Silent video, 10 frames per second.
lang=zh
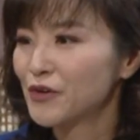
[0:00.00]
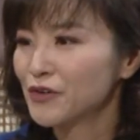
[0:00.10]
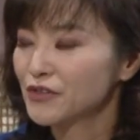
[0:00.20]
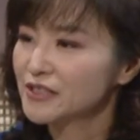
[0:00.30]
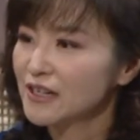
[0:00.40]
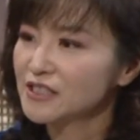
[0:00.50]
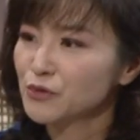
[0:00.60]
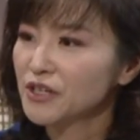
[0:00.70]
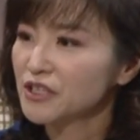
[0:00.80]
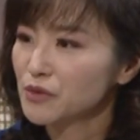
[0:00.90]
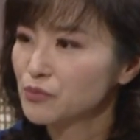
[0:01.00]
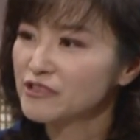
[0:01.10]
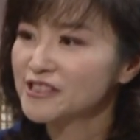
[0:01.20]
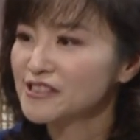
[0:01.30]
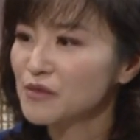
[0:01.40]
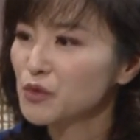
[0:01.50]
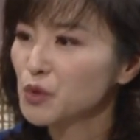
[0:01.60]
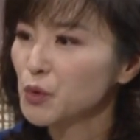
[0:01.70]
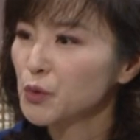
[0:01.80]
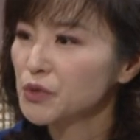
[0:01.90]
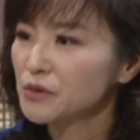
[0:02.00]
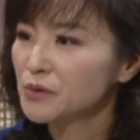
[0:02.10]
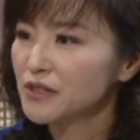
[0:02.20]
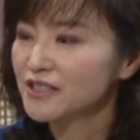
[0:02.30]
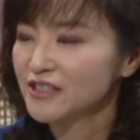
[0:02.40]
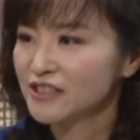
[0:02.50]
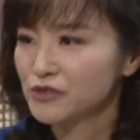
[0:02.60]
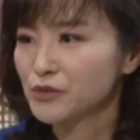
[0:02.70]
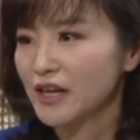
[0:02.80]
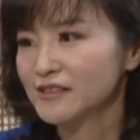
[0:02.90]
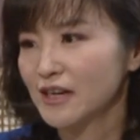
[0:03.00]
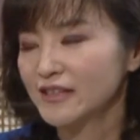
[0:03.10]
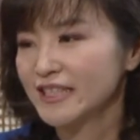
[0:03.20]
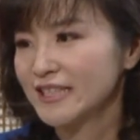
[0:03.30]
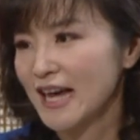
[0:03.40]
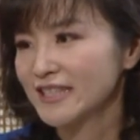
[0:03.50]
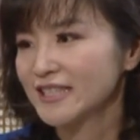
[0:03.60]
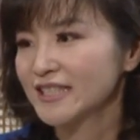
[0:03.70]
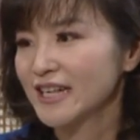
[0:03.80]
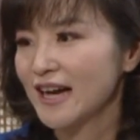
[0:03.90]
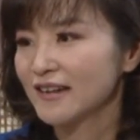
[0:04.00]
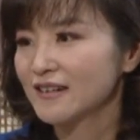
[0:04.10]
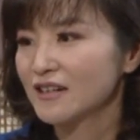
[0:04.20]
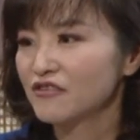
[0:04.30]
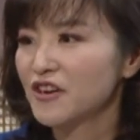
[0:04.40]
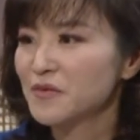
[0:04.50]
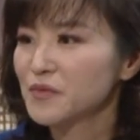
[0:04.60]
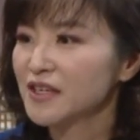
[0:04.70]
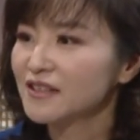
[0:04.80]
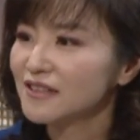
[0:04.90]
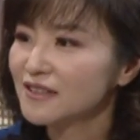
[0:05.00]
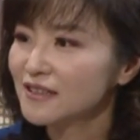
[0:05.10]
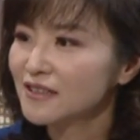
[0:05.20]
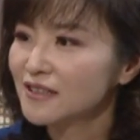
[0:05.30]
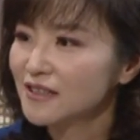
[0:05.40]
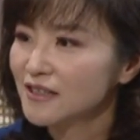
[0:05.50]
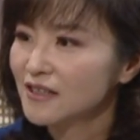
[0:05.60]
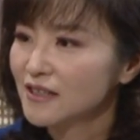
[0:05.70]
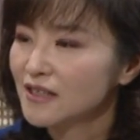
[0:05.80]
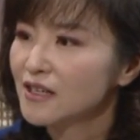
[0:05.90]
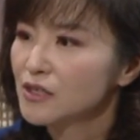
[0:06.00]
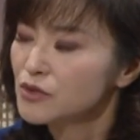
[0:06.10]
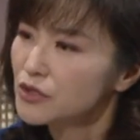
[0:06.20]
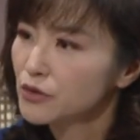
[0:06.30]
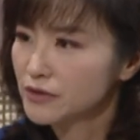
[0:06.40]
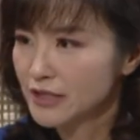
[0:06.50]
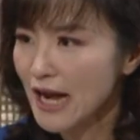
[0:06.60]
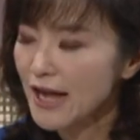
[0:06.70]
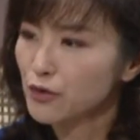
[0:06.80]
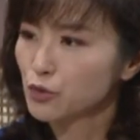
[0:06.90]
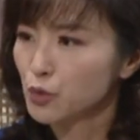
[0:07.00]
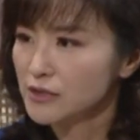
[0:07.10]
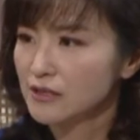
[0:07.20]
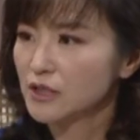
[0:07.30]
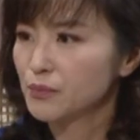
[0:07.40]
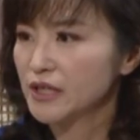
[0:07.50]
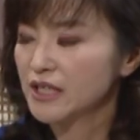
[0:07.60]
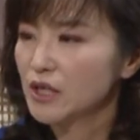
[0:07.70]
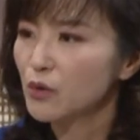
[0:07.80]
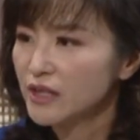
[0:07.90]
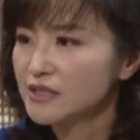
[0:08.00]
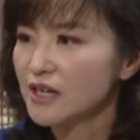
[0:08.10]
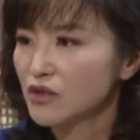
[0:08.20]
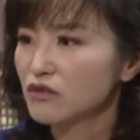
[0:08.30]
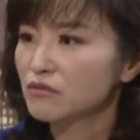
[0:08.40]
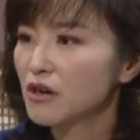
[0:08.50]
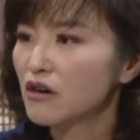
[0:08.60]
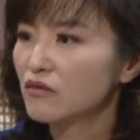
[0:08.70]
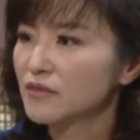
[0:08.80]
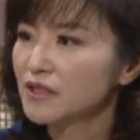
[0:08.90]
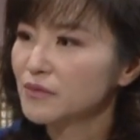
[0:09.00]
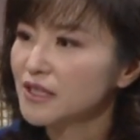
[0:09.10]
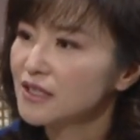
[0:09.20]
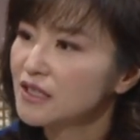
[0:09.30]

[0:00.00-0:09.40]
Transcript: 有这样的机会可能不是那么多，对不对？而且你如果要找离家近啊，各个方面的，对。所以大概有多少的比例会在 group home 里面？